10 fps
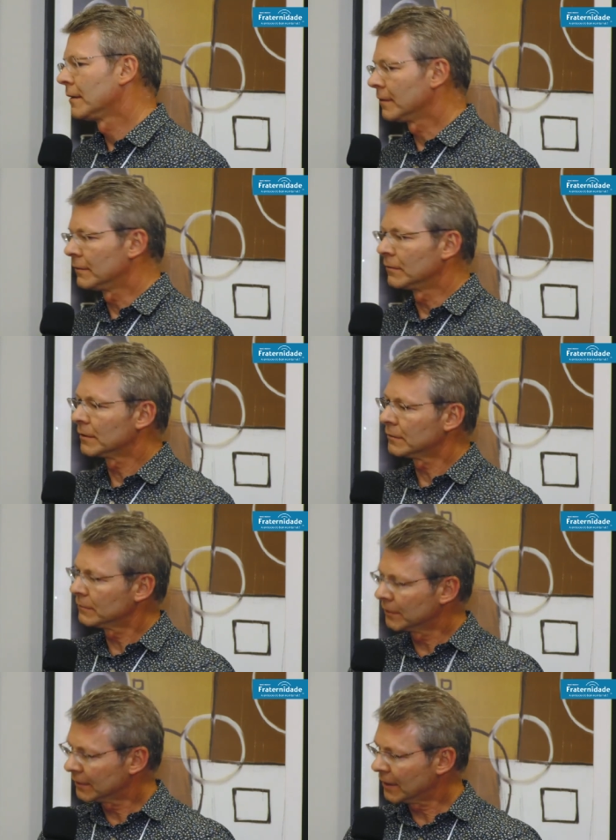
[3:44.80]
do
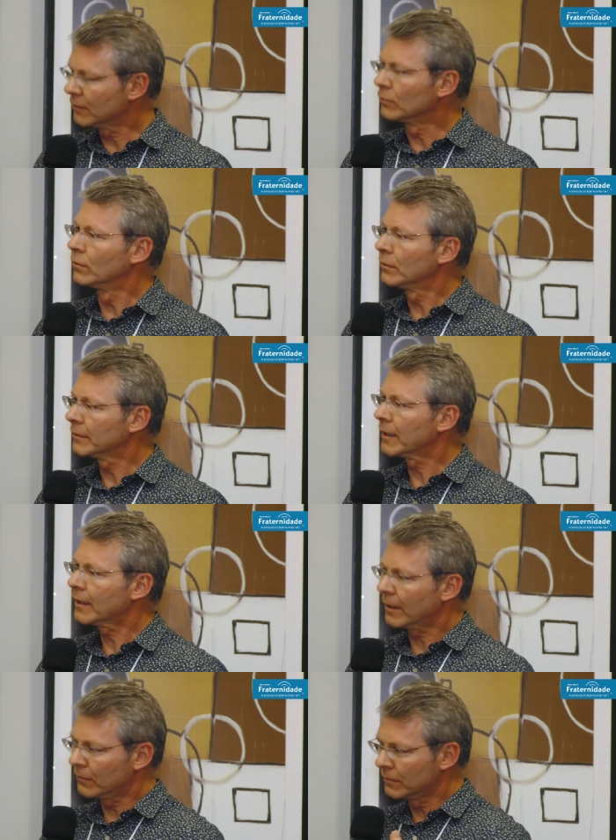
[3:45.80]
ano anterior
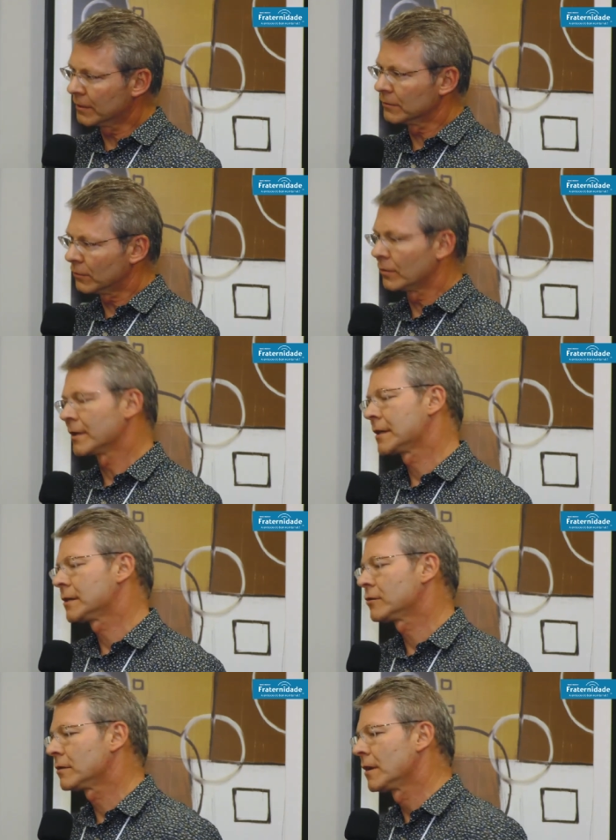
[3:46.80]
né, ao ano
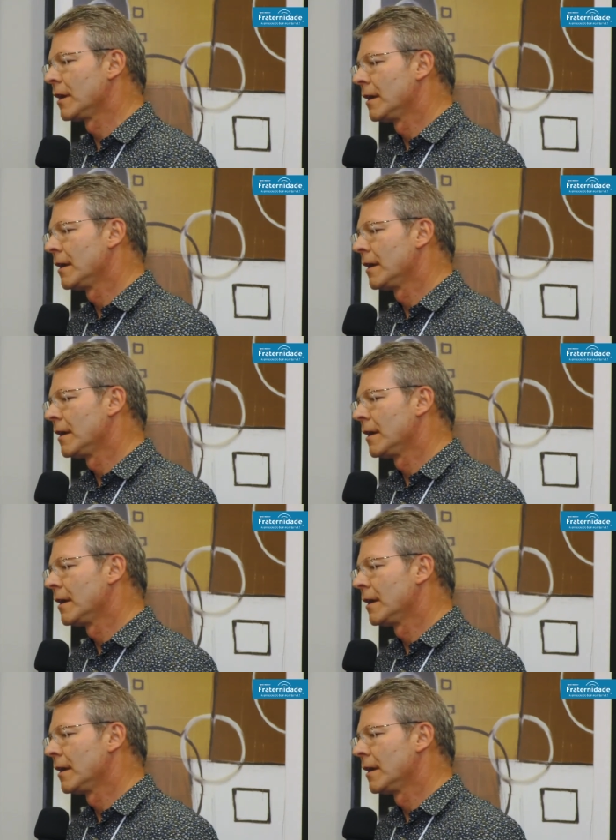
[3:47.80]
corrente